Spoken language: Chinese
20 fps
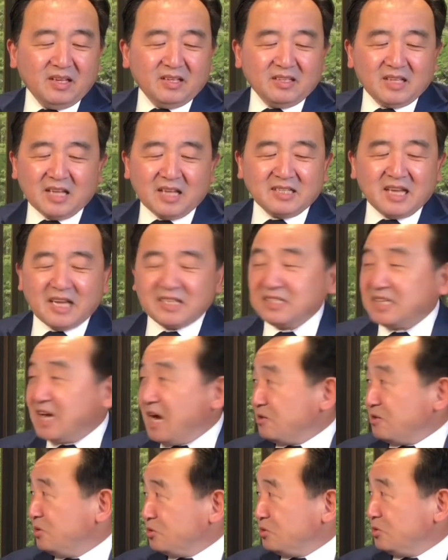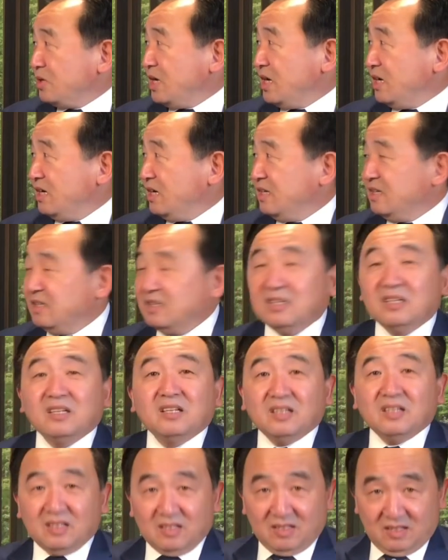他在讲述了
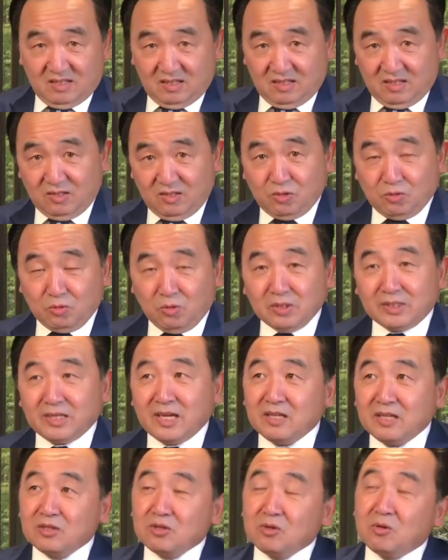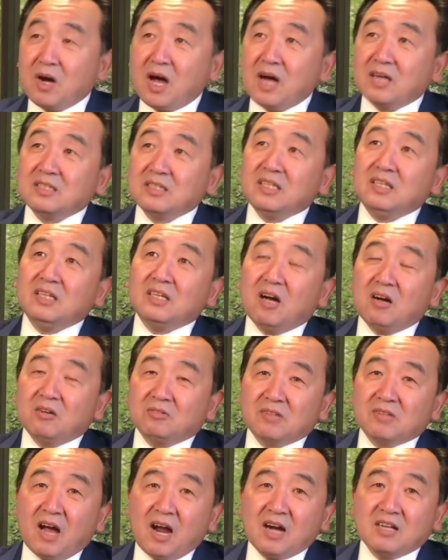昨天从二十一号
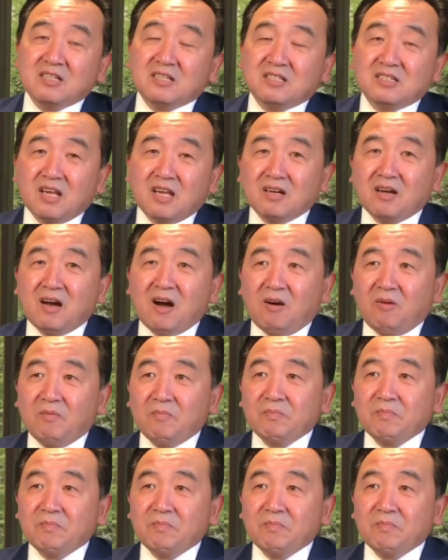到二十三号，